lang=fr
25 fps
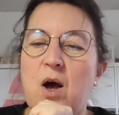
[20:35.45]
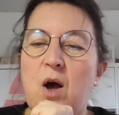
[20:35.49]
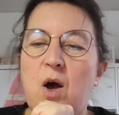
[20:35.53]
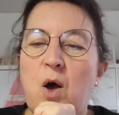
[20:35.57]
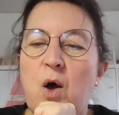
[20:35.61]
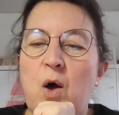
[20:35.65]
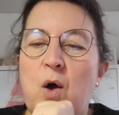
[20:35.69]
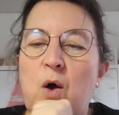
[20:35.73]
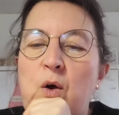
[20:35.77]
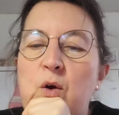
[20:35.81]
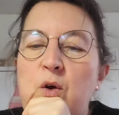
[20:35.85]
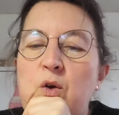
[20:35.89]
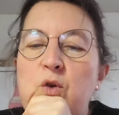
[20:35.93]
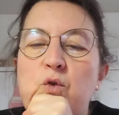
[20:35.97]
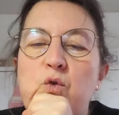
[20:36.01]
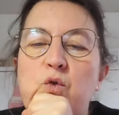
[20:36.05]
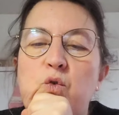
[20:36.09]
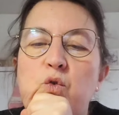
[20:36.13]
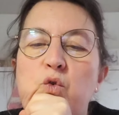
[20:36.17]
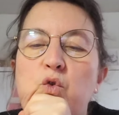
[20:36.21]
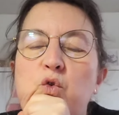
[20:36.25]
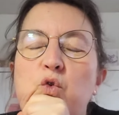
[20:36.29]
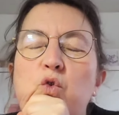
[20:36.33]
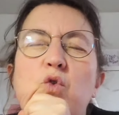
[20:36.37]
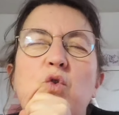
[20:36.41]
Euh,
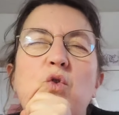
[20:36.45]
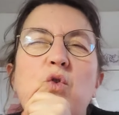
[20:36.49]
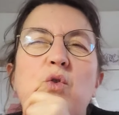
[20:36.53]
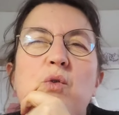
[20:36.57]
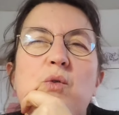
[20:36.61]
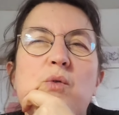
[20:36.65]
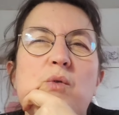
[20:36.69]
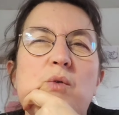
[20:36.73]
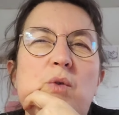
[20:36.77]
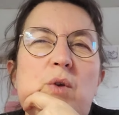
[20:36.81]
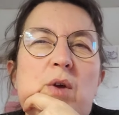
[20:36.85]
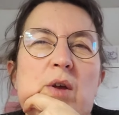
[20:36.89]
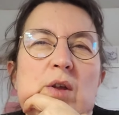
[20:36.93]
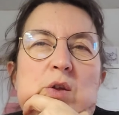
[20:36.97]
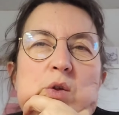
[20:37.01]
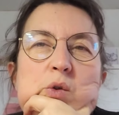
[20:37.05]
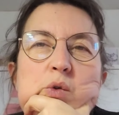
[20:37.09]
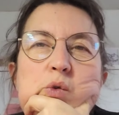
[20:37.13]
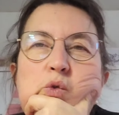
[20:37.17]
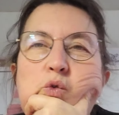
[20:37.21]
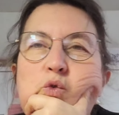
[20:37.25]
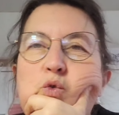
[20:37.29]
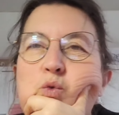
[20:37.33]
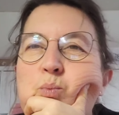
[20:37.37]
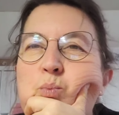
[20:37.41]
juste, est-ce que
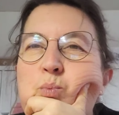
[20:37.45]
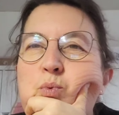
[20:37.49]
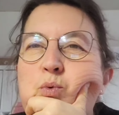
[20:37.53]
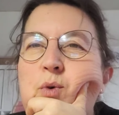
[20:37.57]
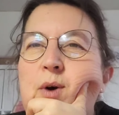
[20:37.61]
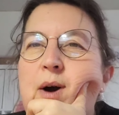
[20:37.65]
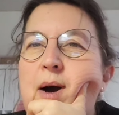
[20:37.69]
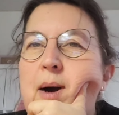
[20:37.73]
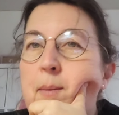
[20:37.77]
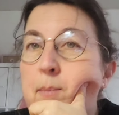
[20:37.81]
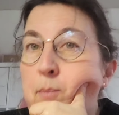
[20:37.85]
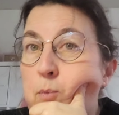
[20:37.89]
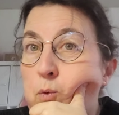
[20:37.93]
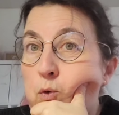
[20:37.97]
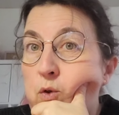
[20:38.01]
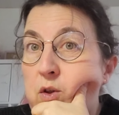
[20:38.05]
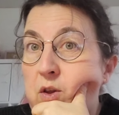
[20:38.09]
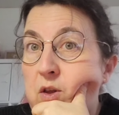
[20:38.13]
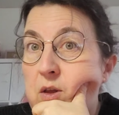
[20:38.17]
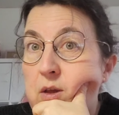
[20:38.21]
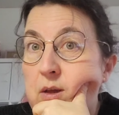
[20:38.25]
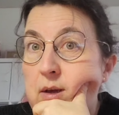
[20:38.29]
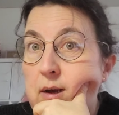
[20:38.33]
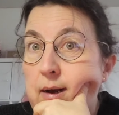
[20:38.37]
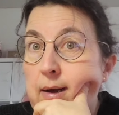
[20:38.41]
tu pourras me
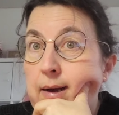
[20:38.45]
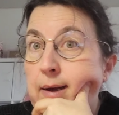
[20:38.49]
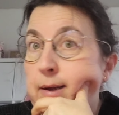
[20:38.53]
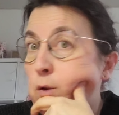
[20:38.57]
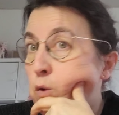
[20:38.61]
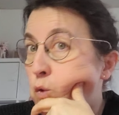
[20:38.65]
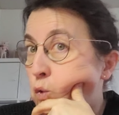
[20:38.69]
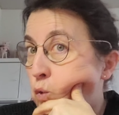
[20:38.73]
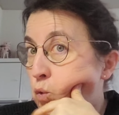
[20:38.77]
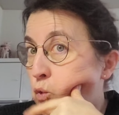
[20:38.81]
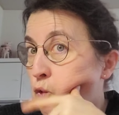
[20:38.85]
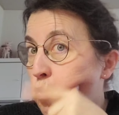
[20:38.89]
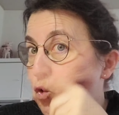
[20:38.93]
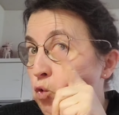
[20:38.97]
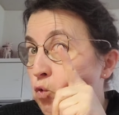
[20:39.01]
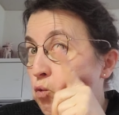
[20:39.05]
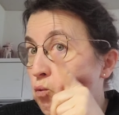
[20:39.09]
dire un truc